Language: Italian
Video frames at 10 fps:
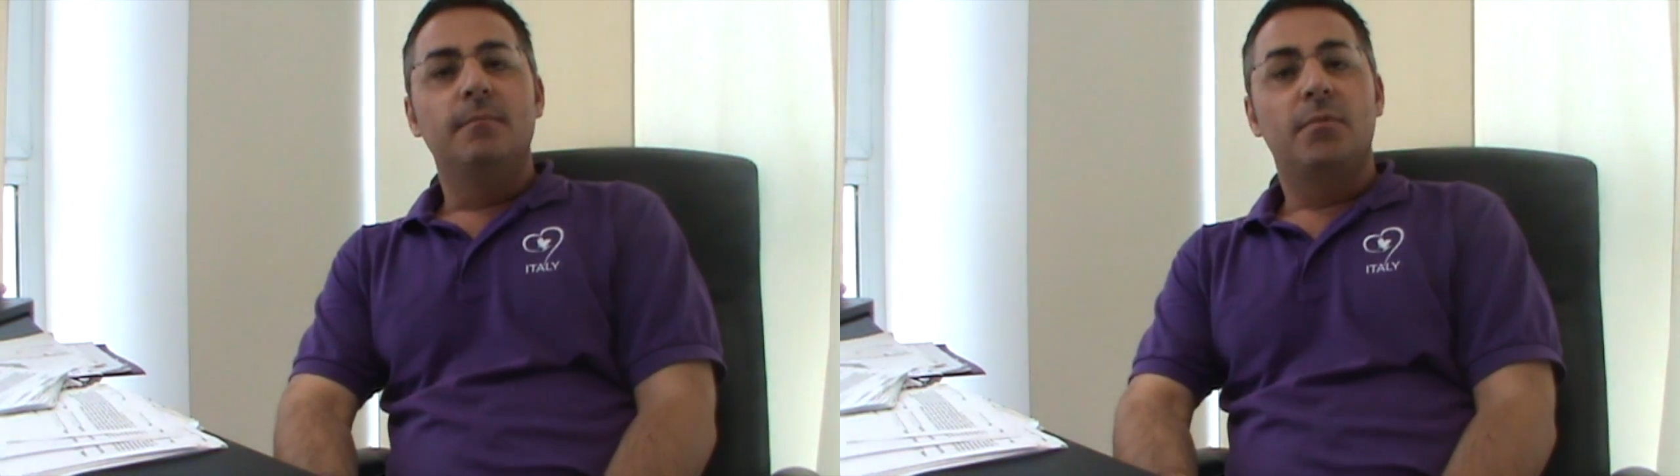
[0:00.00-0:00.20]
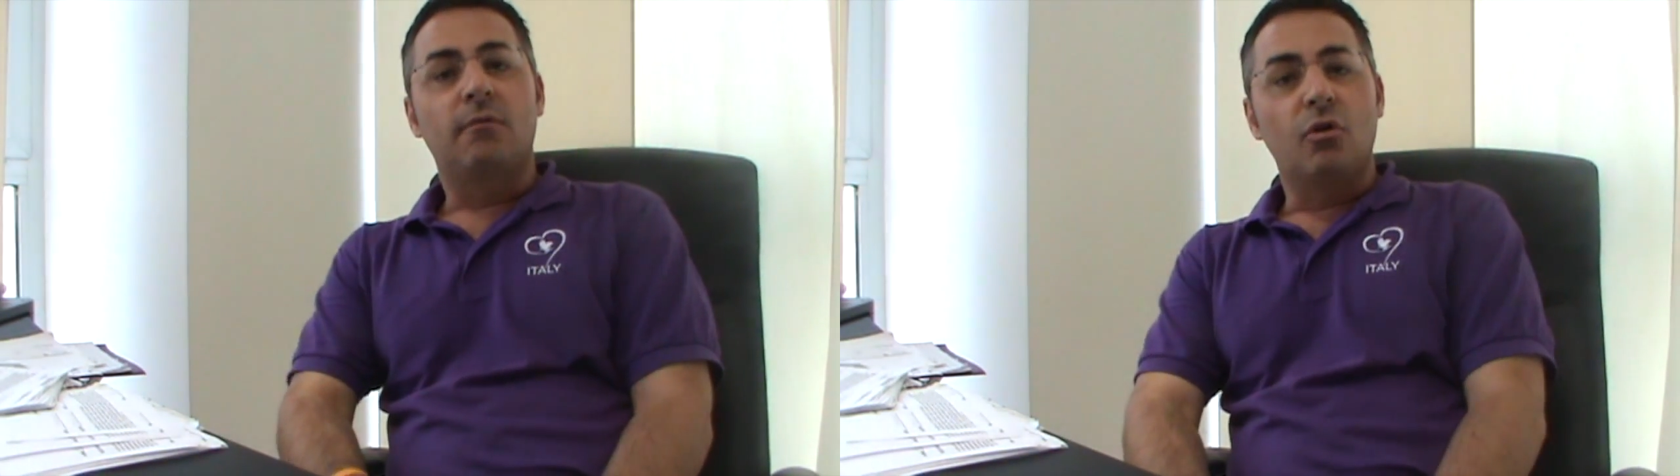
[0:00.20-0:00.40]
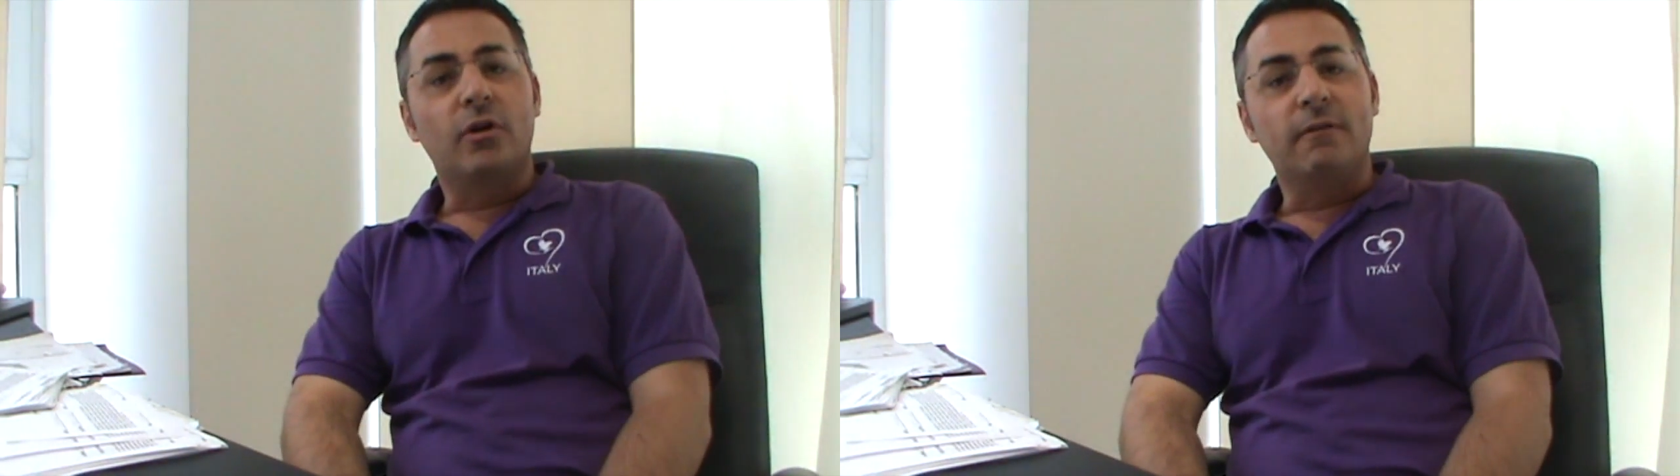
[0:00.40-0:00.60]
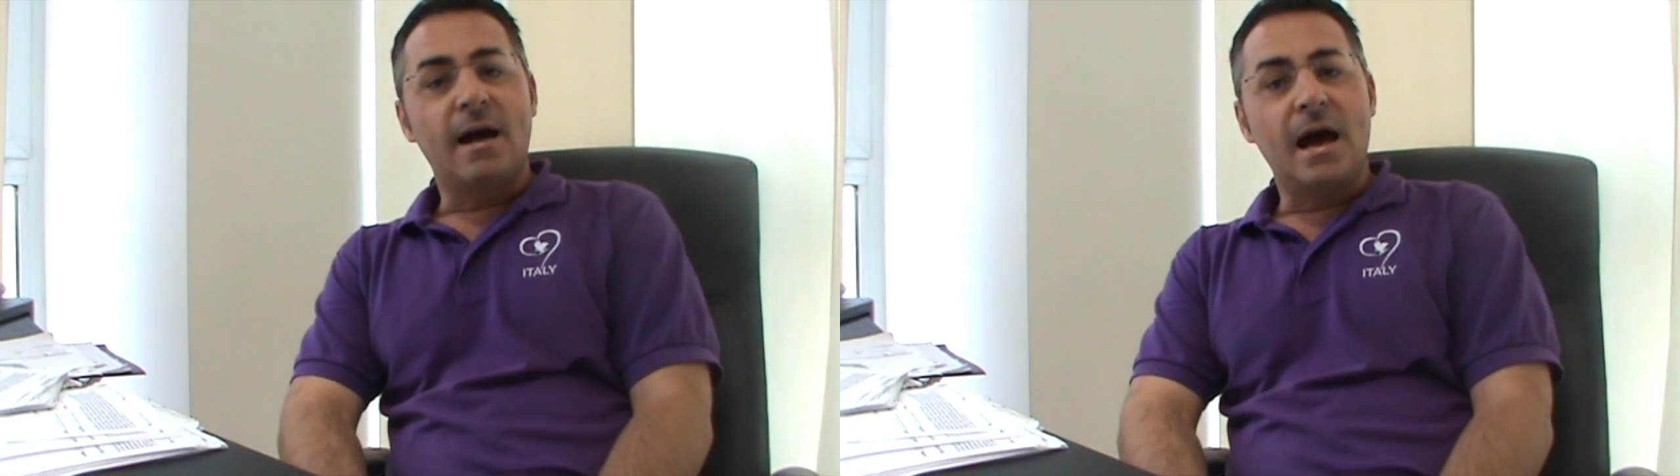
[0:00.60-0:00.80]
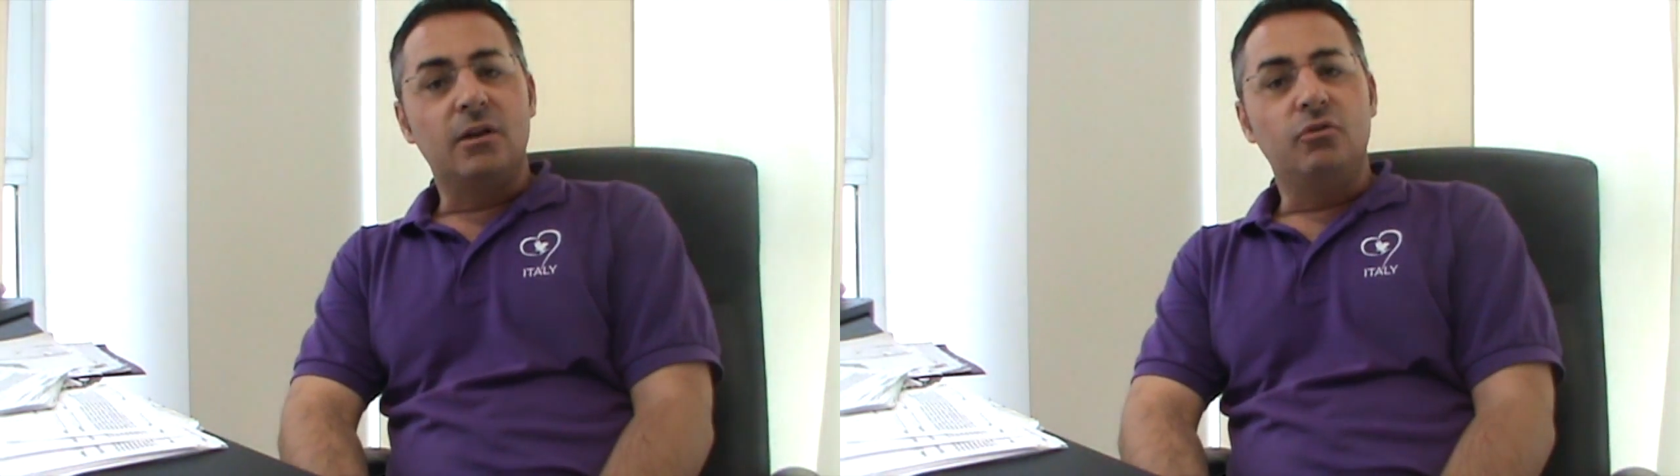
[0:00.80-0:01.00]
per quello che
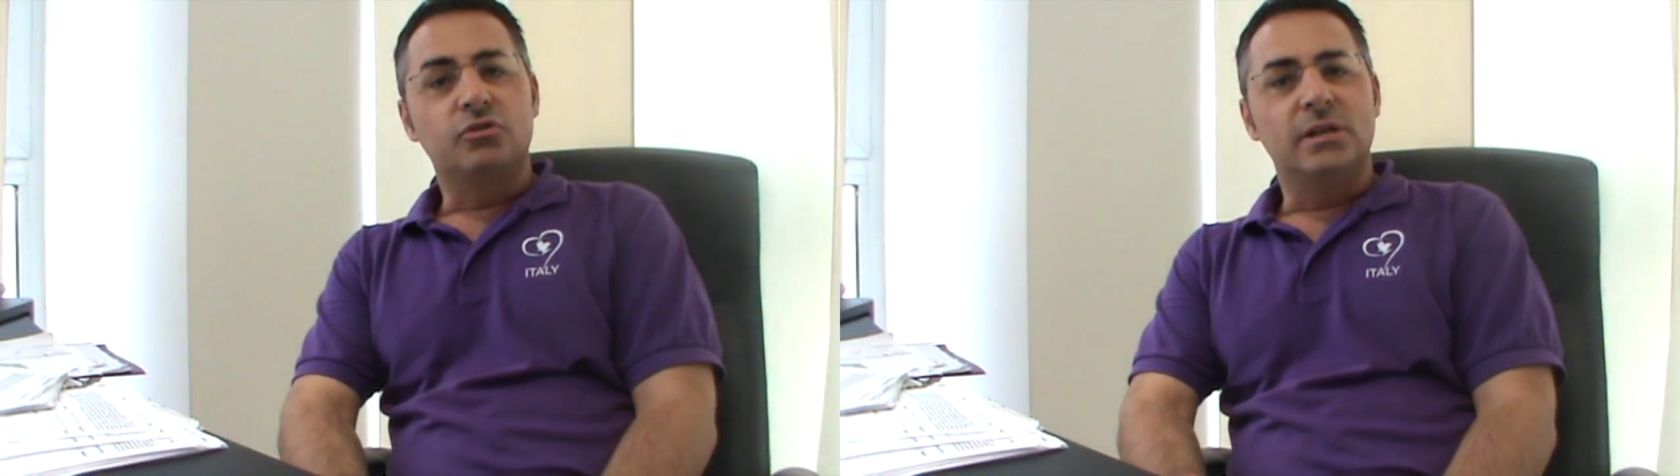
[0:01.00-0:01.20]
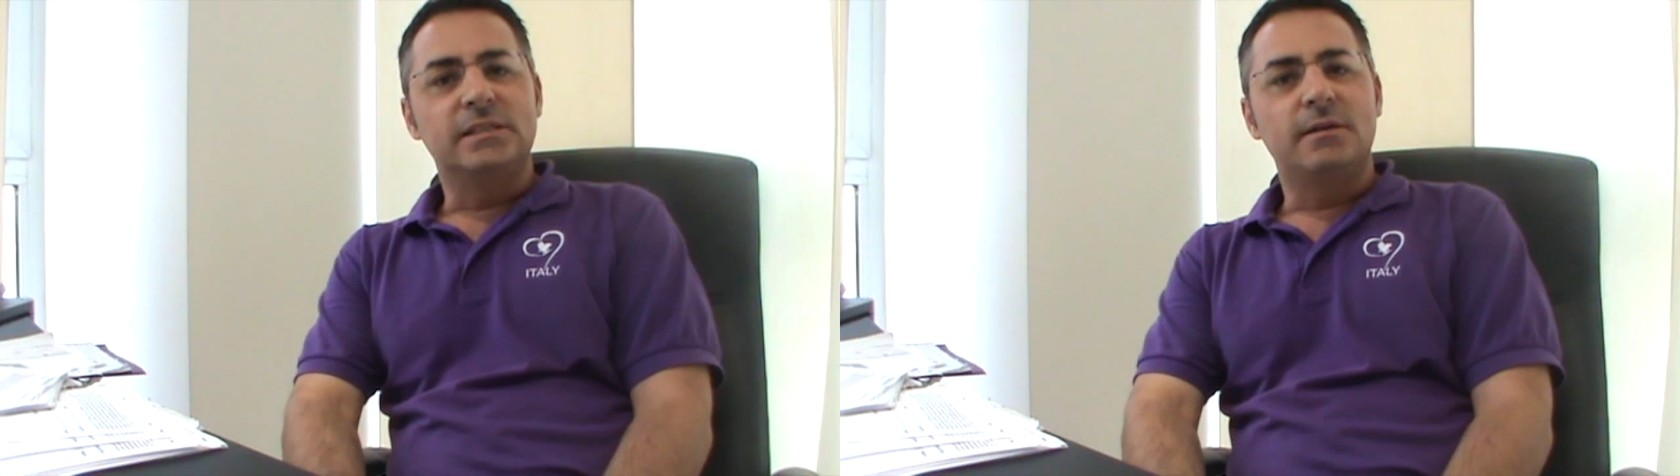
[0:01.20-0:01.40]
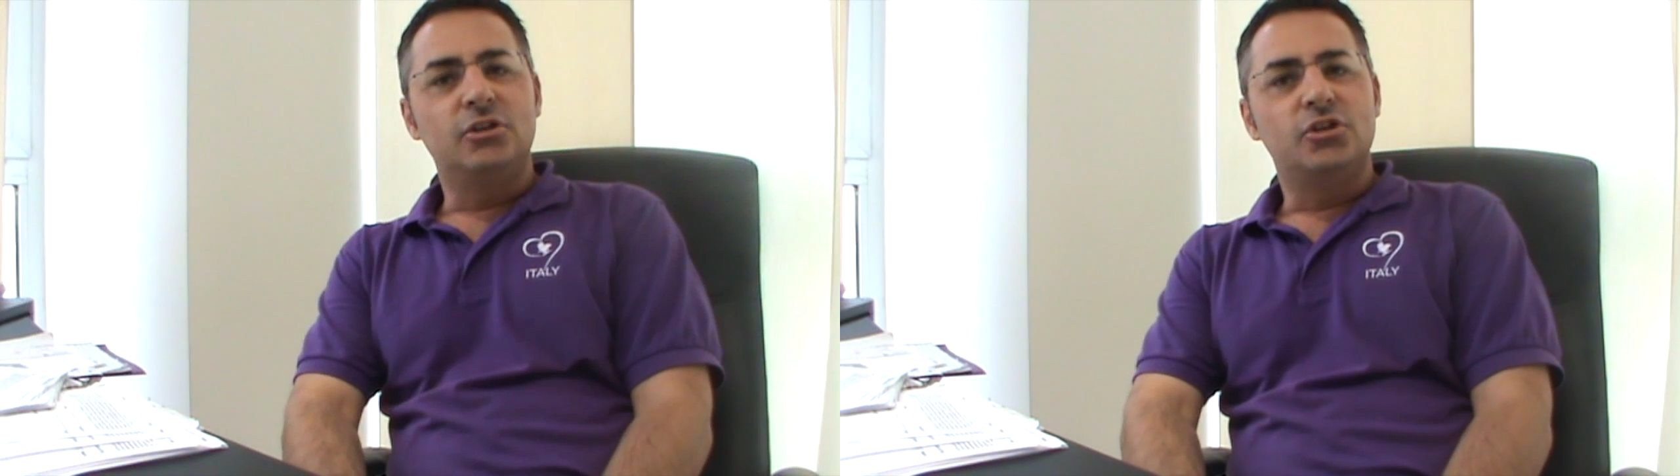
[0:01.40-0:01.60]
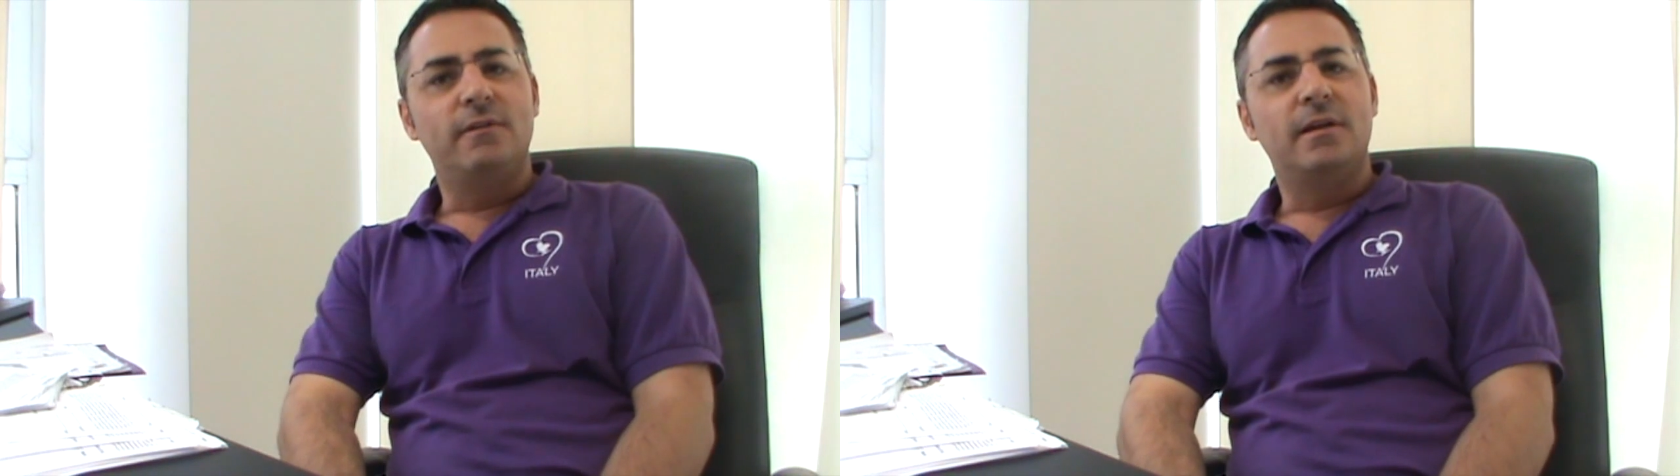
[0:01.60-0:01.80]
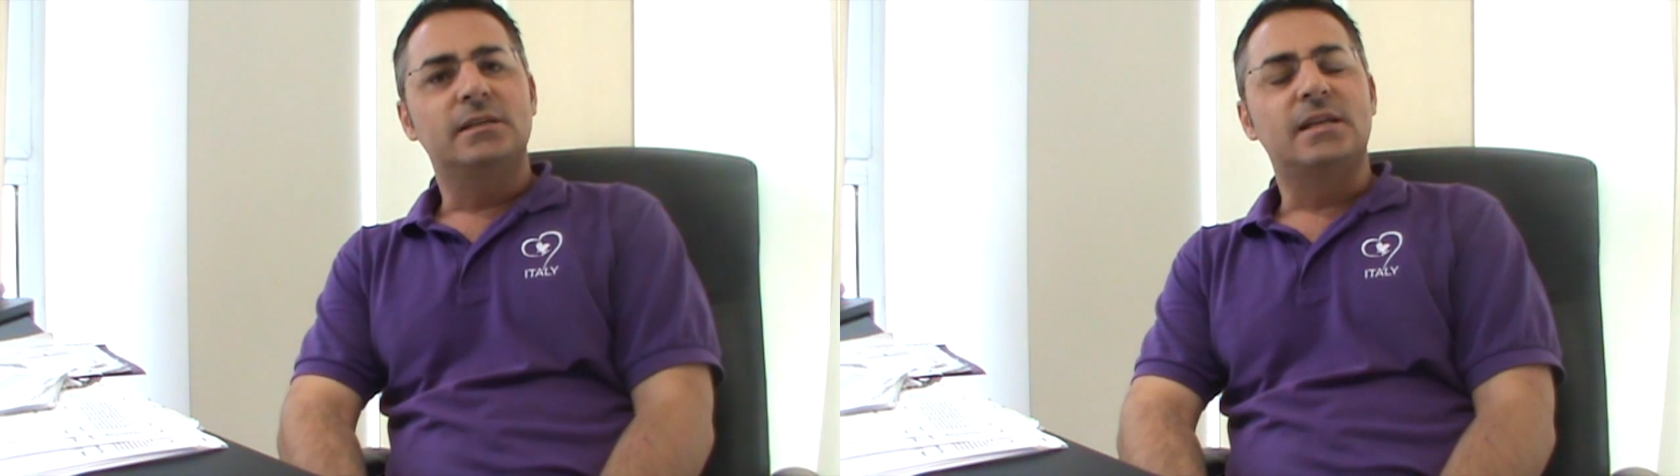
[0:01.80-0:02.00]
valgo senza ricevere